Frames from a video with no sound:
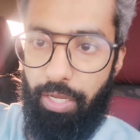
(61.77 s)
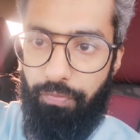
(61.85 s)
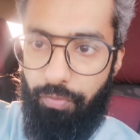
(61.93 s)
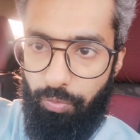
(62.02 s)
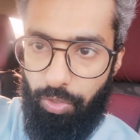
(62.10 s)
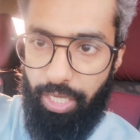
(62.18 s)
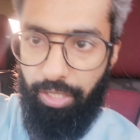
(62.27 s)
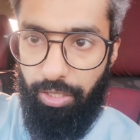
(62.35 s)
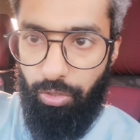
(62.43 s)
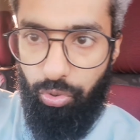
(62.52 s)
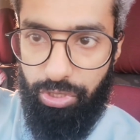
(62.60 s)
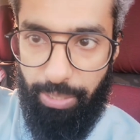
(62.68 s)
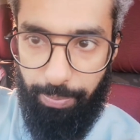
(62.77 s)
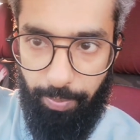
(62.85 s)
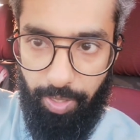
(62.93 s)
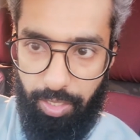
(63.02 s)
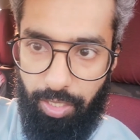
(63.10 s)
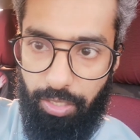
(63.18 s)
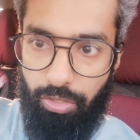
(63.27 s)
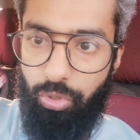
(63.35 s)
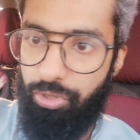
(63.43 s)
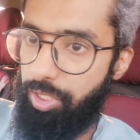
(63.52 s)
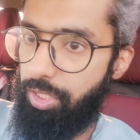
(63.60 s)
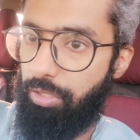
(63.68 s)
लाइफ के अंदर कुछ इम्प्लीमेंट करने की
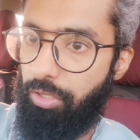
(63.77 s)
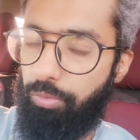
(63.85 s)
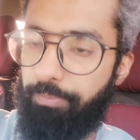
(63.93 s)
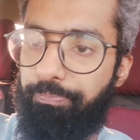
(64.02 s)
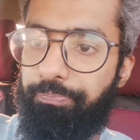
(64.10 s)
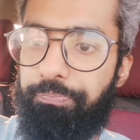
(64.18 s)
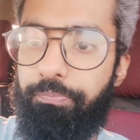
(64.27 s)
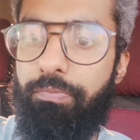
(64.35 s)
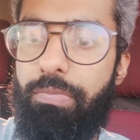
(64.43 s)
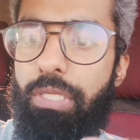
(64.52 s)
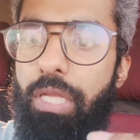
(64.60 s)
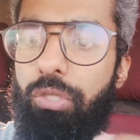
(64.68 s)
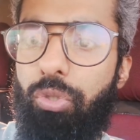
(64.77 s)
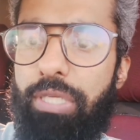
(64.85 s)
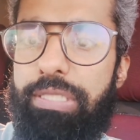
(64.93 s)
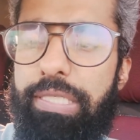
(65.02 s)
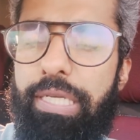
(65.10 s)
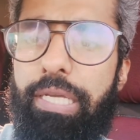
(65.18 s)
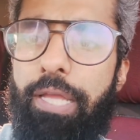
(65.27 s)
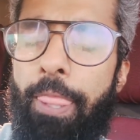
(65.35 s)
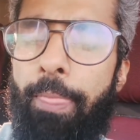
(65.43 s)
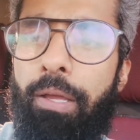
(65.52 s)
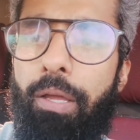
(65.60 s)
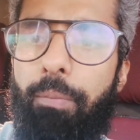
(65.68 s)
कोशिश करता हूँ तो इसलिए
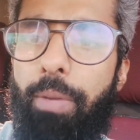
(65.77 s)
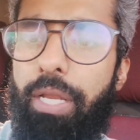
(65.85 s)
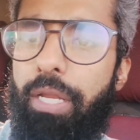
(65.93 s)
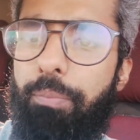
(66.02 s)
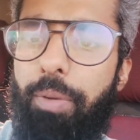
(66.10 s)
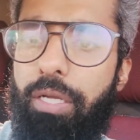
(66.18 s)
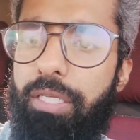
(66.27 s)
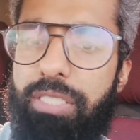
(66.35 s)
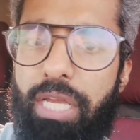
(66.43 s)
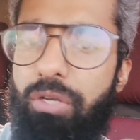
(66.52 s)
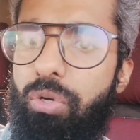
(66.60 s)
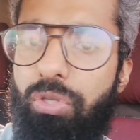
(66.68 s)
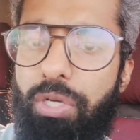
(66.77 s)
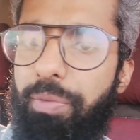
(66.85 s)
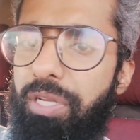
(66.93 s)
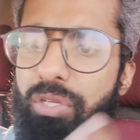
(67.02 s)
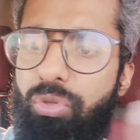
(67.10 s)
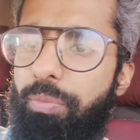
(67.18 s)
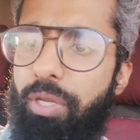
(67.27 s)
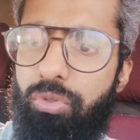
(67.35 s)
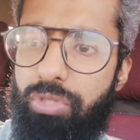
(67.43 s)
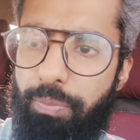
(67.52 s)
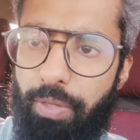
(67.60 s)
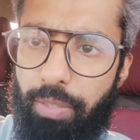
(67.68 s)
मैंने बाकी सेकंड और थर्ड मैंने की तो मैंने
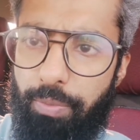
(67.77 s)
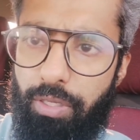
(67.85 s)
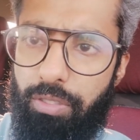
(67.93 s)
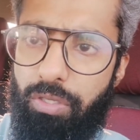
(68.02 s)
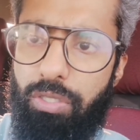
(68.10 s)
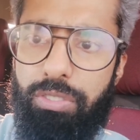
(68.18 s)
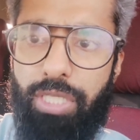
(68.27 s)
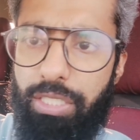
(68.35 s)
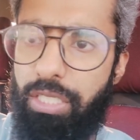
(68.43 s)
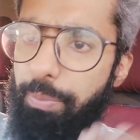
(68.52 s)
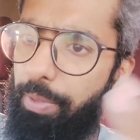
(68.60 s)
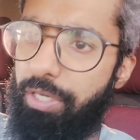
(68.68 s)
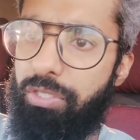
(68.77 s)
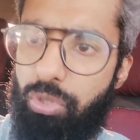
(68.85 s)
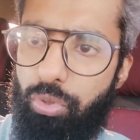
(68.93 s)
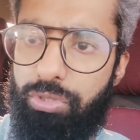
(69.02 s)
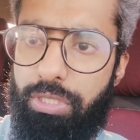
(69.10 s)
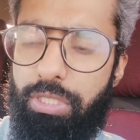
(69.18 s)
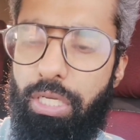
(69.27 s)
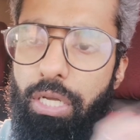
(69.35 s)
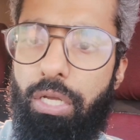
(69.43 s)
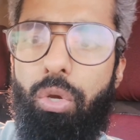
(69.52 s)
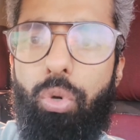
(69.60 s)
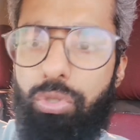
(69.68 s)
उसके बारे में शादी के बाद डिस्क्लोज़ किया
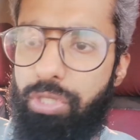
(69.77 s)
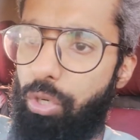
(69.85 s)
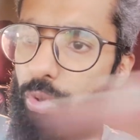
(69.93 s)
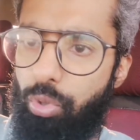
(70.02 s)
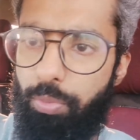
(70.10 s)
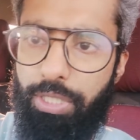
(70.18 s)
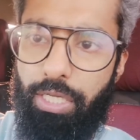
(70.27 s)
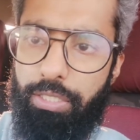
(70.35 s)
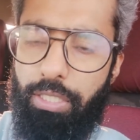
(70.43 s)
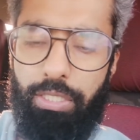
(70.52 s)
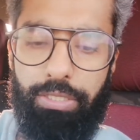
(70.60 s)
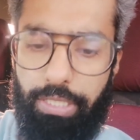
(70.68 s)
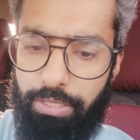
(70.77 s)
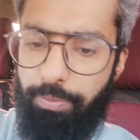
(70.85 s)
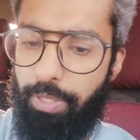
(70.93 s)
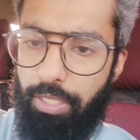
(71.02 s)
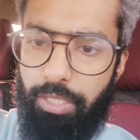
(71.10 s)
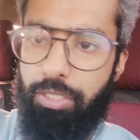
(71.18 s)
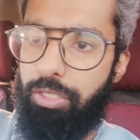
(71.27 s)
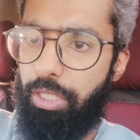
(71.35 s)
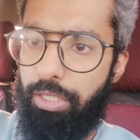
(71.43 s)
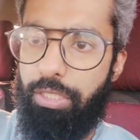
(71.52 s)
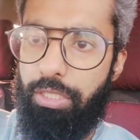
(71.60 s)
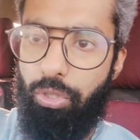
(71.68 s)
और सारों को बता दिया कि जहाँ जी मैंने
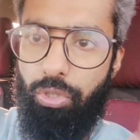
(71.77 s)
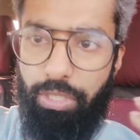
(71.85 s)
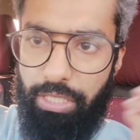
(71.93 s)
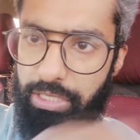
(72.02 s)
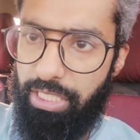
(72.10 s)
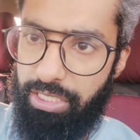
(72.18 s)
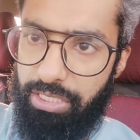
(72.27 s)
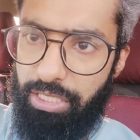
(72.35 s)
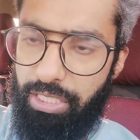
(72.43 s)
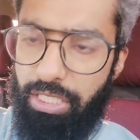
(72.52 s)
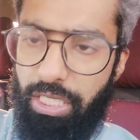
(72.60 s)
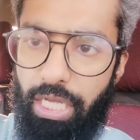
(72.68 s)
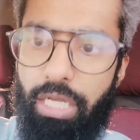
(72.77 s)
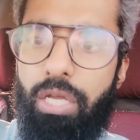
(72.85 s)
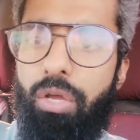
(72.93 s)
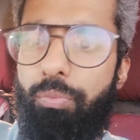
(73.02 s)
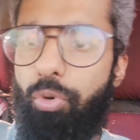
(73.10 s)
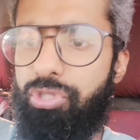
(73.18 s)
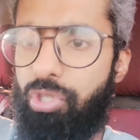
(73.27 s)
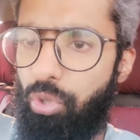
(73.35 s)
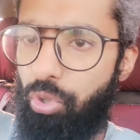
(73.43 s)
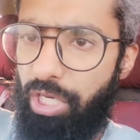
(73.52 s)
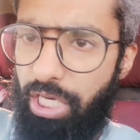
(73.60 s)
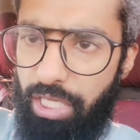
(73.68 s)
शादी की और इस रीज़न से की है बहुत से
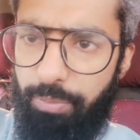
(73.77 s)
लोगों ने